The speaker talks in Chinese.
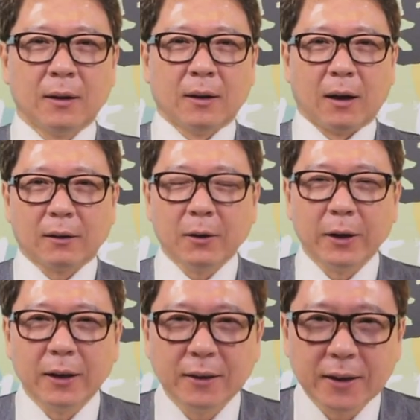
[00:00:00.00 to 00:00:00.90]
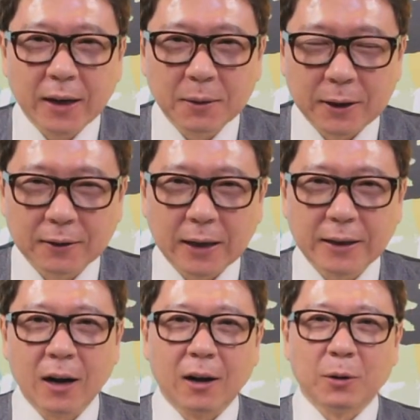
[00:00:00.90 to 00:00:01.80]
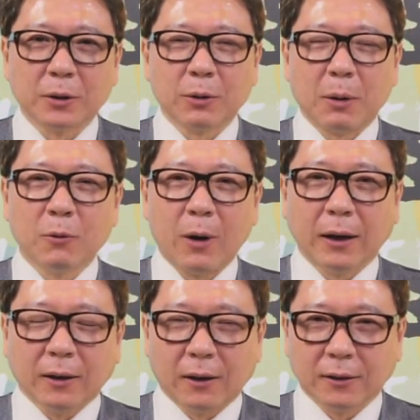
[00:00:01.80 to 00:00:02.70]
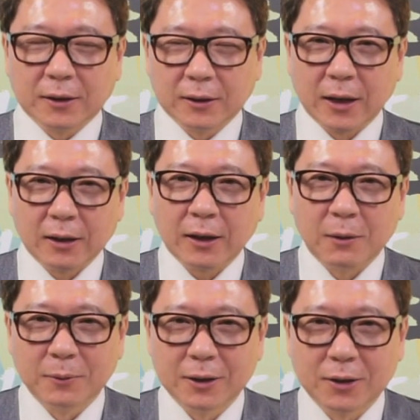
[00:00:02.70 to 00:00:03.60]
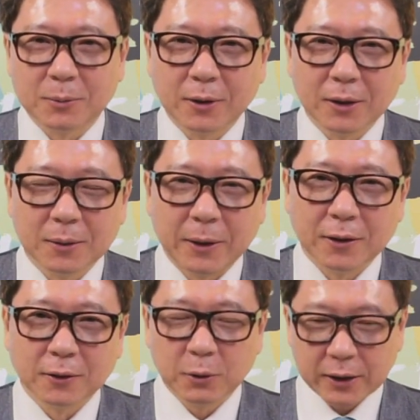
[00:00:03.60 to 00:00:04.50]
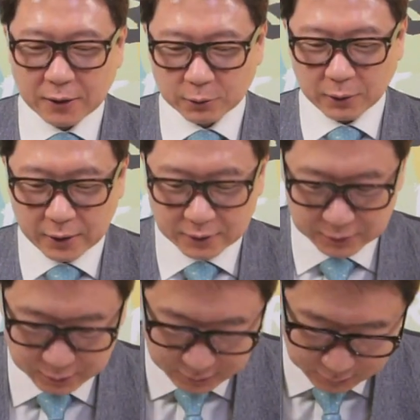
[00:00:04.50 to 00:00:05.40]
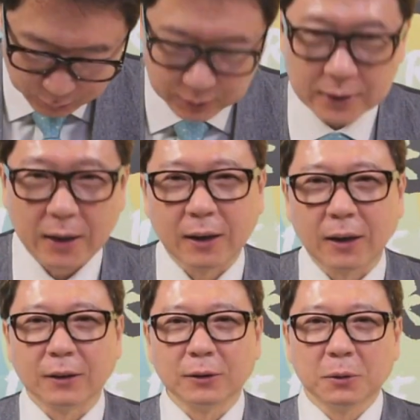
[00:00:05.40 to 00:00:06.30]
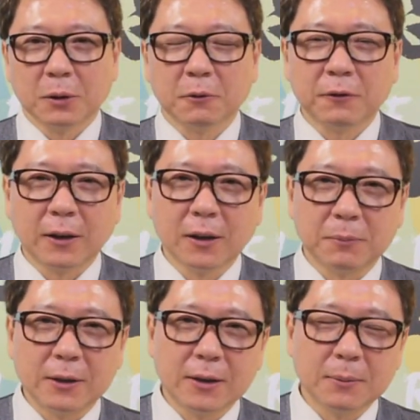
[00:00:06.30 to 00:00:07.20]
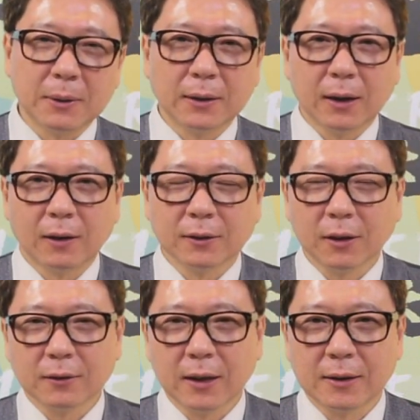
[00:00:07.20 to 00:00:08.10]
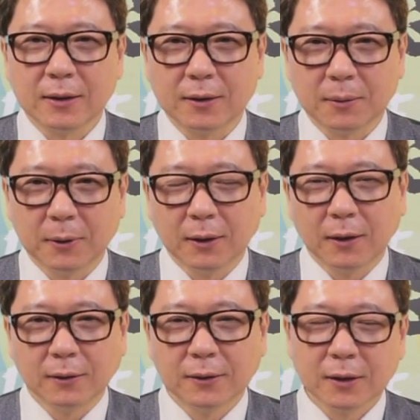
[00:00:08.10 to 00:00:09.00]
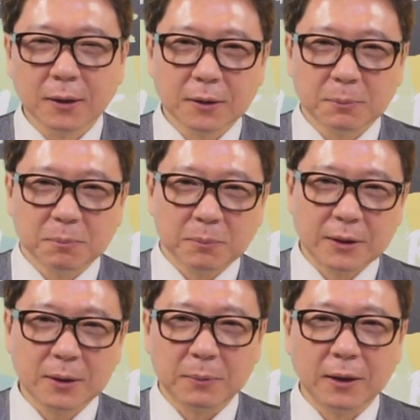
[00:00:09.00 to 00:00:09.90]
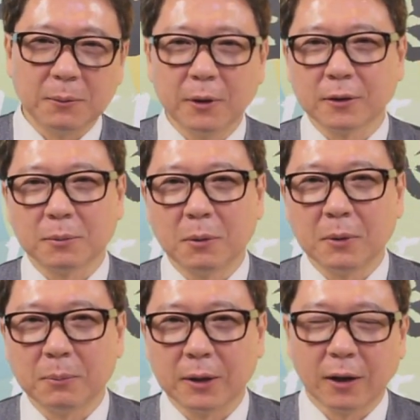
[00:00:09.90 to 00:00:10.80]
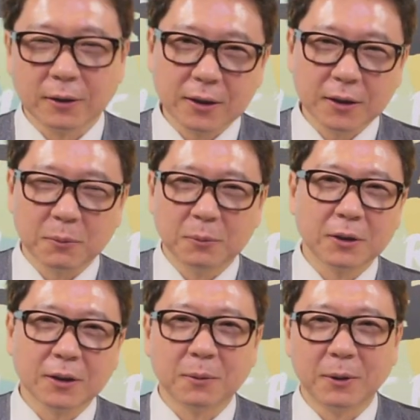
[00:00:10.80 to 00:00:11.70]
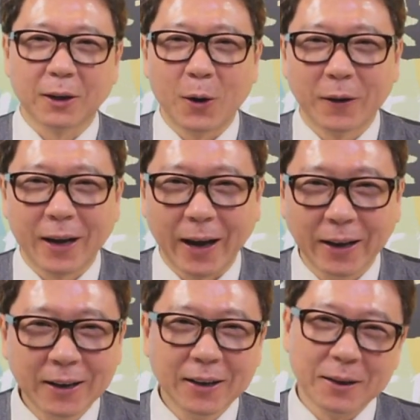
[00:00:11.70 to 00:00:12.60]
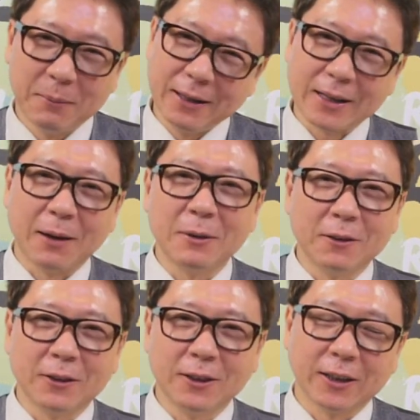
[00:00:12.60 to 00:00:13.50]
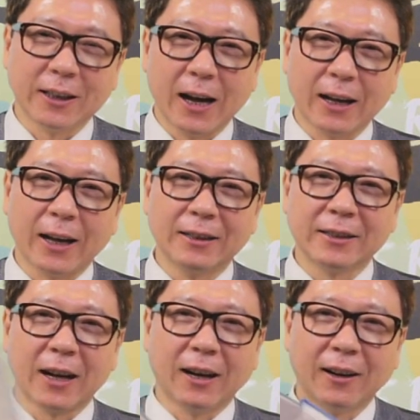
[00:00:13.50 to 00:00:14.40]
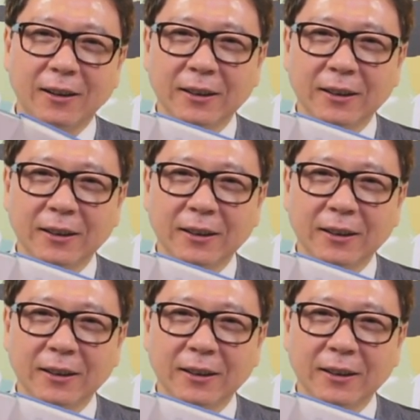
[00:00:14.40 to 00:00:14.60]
好，各位亲爱的朋友，大家好，我是阮木华。好，这个常常看我们的直播的朋友都会看到说，哎，你这个桌上啊，永远都放一个笔记本啊，哈，你到底在记什么？哈，你这个笔记本里面有什么秘密？哈，今天我们就特别公开，也没啥秘密，就给大家看一下。哈，